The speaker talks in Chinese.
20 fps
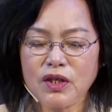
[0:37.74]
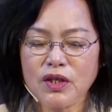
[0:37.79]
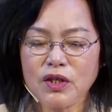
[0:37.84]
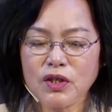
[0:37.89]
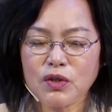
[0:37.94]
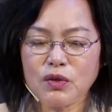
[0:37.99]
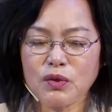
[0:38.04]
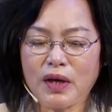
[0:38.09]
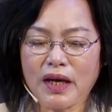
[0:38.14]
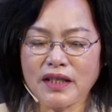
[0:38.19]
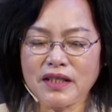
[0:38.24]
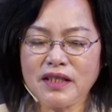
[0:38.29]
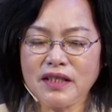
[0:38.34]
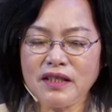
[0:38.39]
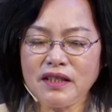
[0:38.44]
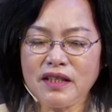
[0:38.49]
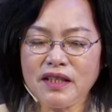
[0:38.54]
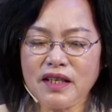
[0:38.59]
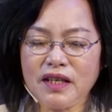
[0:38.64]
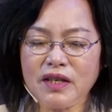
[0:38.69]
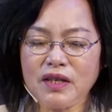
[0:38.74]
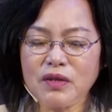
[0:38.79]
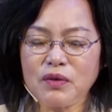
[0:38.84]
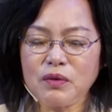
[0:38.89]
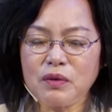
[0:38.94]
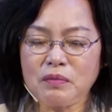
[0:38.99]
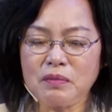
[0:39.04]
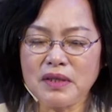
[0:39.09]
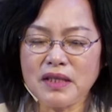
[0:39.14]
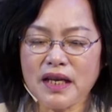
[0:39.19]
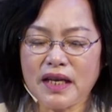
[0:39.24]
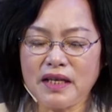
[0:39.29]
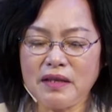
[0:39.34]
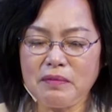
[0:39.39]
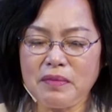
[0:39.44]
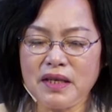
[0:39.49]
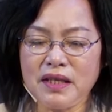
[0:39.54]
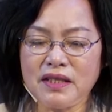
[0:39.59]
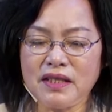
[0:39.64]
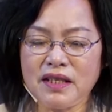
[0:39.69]
是吧？今天我们在你
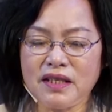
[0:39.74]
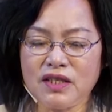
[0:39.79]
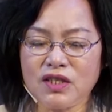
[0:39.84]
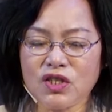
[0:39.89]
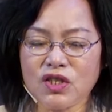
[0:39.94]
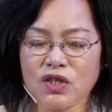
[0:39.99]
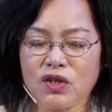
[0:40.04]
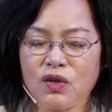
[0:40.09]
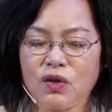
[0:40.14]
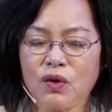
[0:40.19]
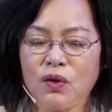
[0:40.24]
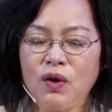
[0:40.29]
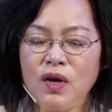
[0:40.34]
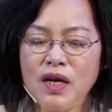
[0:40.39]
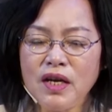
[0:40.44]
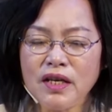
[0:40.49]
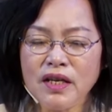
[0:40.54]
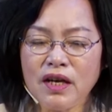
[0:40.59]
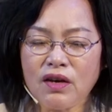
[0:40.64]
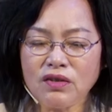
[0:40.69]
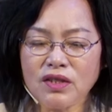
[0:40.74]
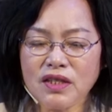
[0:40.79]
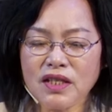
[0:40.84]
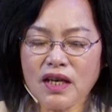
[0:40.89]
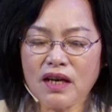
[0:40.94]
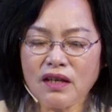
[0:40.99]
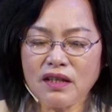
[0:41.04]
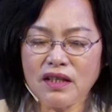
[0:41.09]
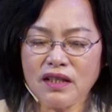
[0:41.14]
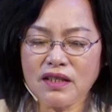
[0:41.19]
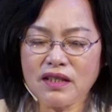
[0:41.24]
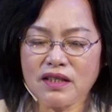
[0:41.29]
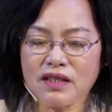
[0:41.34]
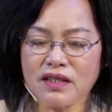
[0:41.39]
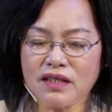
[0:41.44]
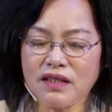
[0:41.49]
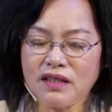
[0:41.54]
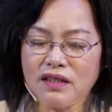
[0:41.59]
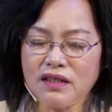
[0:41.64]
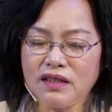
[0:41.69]
面前的时候，你要将你
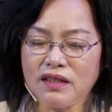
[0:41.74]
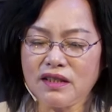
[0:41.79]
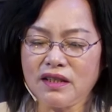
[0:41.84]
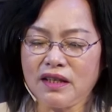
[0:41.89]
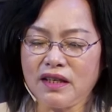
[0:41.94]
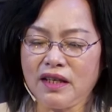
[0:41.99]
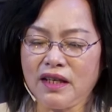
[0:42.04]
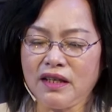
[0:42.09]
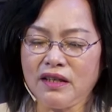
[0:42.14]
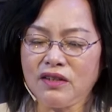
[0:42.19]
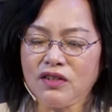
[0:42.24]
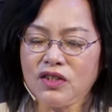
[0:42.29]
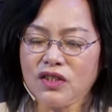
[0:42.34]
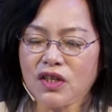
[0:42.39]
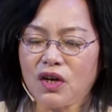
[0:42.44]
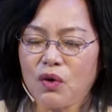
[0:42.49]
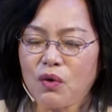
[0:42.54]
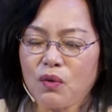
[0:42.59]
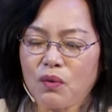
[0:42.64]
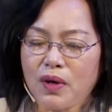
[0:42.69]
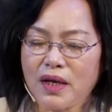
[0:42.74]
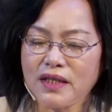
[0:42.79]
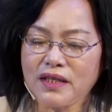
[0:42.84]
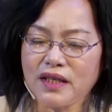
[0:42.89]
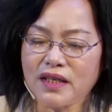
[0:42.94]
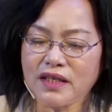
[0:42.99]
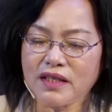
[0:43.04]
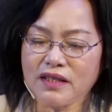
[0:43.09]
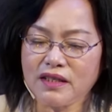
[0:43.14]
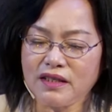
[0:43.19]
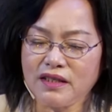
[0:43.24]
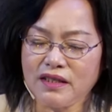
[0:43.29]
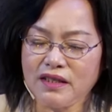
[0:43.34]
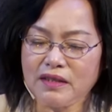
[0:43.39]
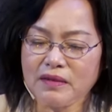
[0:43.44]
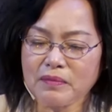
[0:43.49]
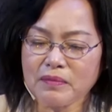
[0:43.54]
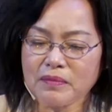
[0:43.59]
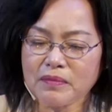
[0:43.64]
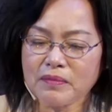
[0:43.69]
喜乐的灵浇灌在这里，
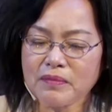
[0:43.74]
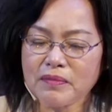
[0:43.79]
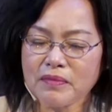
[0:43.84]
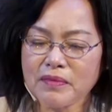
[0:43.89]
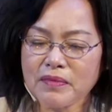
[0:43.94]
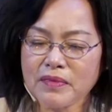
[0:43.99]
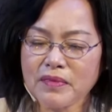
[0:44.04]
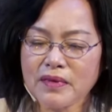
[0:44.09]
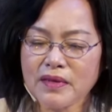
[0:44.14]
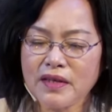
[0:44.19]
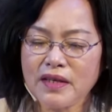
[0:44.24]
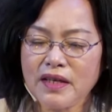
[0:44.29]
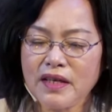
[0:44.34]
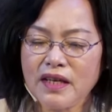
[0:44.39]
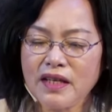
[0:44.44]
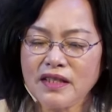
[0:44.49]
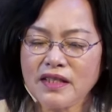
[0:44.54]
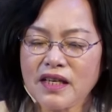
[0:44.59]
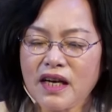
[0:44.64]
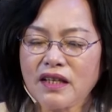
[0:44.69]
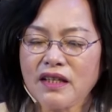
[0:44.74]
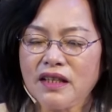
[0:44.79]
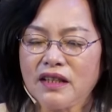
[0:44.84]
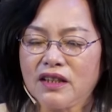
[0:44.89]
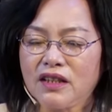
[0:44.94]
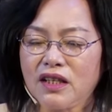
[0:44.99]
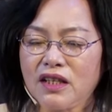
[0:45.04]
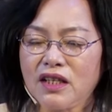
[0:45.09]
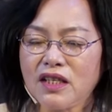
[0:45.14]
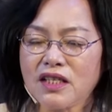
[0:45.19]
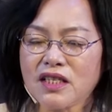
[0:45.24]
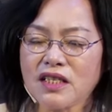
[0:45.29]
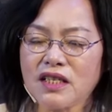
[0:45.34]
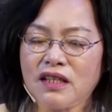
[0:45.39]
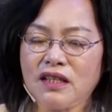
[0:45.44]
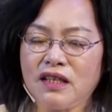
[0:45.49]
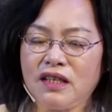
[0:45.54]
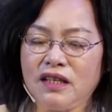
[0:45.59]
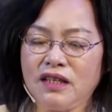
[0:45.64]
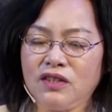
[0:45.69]
将你得胜
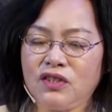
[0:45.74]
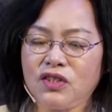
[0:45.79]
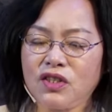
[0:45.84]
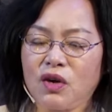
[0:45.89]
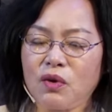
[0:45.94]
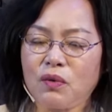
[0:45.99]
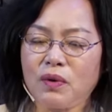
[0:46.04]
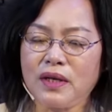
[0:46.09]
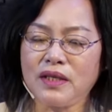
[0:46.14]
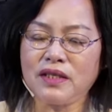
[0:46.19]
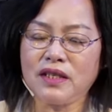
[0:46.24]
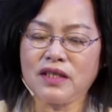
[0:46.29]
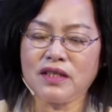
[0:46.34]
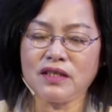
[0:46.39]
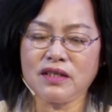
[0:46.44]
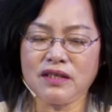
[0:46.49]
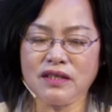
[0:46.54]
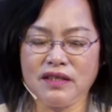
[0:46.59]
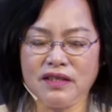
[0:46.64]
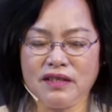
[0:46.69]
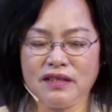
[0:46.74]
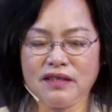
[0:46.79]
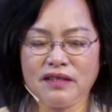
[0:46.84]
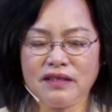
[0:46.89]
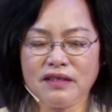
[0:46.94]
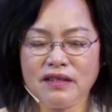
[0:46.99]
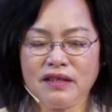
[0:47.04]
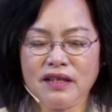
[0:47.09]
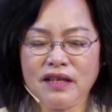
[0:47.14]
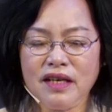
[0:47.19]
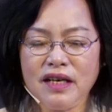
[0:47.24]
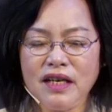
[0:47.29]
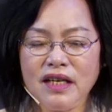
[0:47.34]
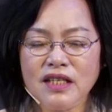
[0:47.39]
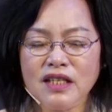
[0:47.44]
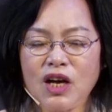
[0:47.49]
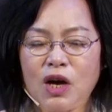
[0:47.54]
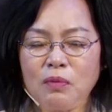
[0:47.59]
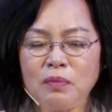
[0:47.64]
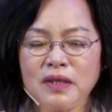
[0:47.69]
的灵浇灌在这里，
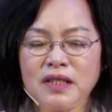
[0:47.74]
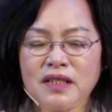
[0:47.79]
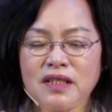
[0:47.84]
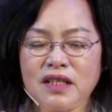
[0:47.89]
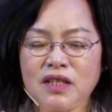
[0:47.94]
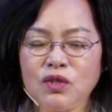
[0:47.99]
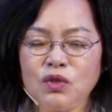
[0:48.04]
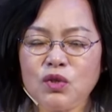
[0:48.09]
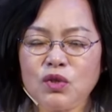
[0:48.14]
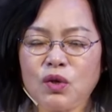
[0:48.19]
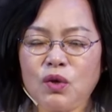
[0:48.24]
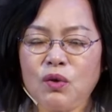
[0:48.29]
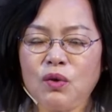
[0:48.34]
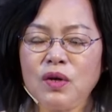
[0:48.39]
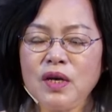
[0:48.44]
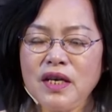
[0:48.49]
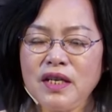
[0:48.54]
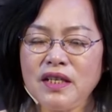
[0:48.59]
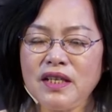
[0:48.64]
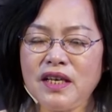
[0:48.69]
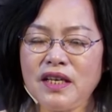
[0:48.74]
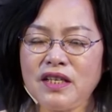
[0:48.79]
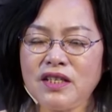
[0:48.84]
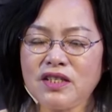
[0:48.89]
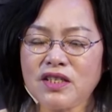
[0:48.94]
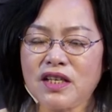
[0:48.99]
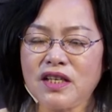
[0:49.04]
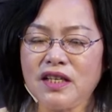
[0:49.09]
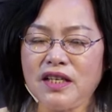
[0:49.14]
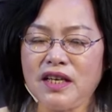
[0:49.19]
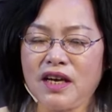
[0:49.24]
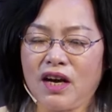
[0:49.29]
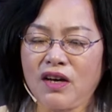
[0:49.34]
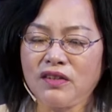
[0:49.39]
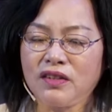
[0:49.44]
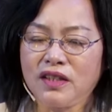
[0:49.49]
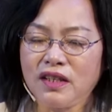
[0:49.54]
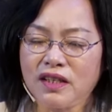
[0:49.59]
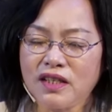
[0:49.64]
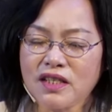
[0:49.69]
让我们心中因着你而
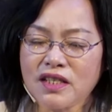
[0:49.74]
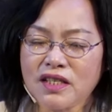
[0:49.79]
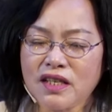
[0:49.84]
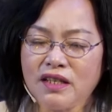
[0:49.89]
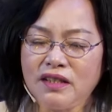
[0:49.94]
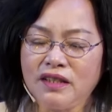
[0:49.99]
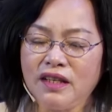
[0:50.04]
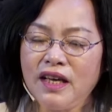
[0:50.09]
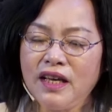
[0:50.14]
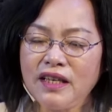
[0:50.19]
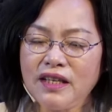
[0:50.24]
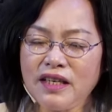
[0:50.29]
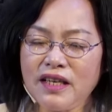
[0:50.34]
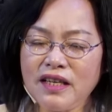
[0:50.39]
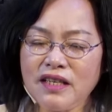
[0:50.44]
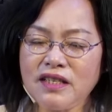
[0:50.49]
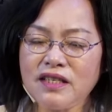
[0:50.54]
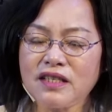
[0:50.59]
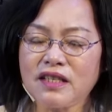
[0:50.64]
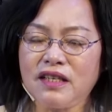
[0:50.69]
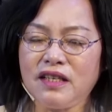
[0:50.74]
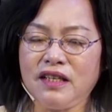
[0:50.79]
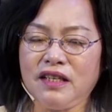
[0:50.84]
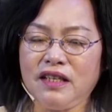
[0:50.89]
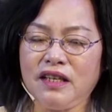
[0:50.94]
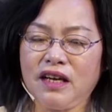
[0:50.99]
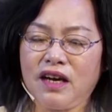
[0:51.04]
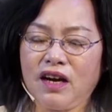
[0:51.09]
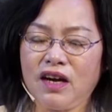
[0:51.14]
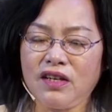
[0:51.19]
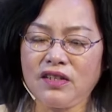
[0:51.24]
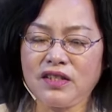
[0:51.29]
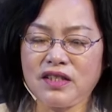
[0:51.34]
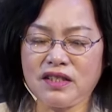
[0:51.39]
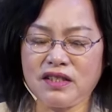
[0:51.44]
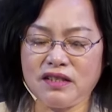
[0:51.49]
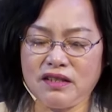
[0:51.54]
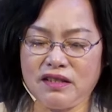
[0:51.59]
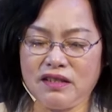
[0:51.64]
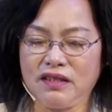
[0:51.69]
得胜，因着你而
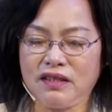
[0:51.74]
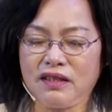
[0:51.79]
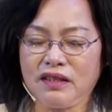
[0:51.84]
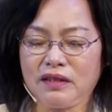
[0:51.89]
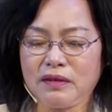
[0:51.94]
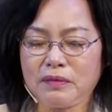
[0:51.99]
喜乐。